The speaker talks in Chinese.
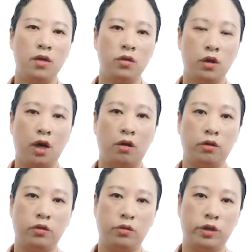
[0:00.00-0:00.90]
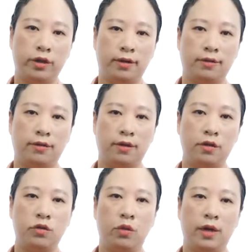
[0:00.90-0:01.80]
最好的读者
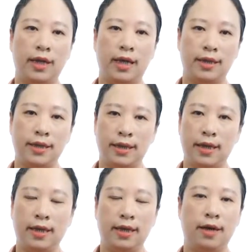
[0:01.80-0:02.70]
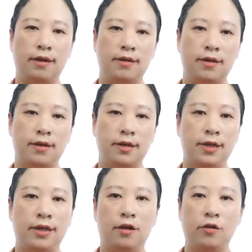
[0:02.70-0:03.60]
和最伟大的情人一样，
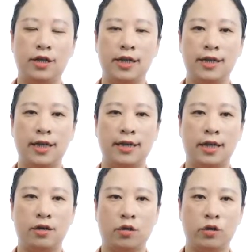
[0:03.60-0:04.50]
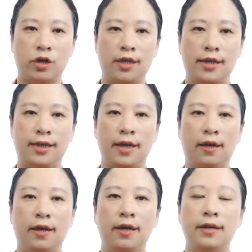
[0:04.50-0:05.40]
是能够深陷在小说世
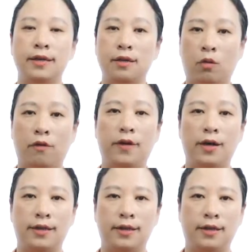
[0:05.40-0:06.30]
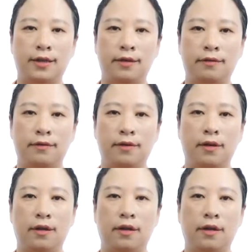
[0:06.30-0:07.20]
界、自我放弃的人。
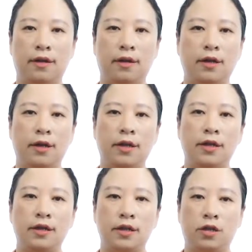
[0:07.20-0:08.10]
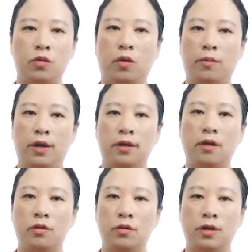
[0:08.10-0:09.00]
这是我们
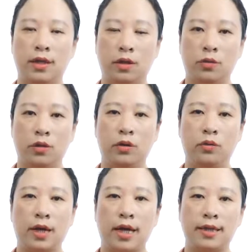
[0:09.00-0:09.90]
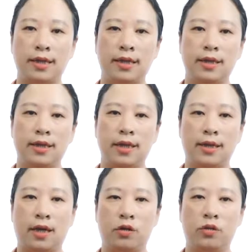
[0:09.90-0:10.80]
要做解读的。杜拉斯在
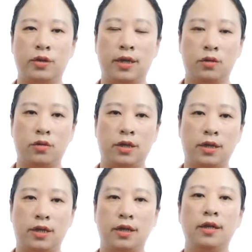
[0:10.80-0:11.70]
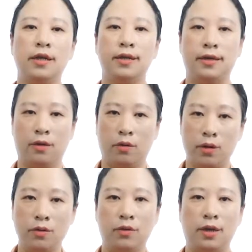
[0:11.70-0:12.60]
讲述写作时喜
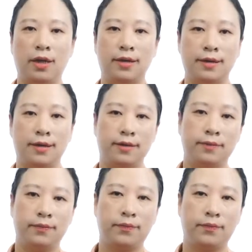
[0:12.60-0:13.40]
欢用的一个词。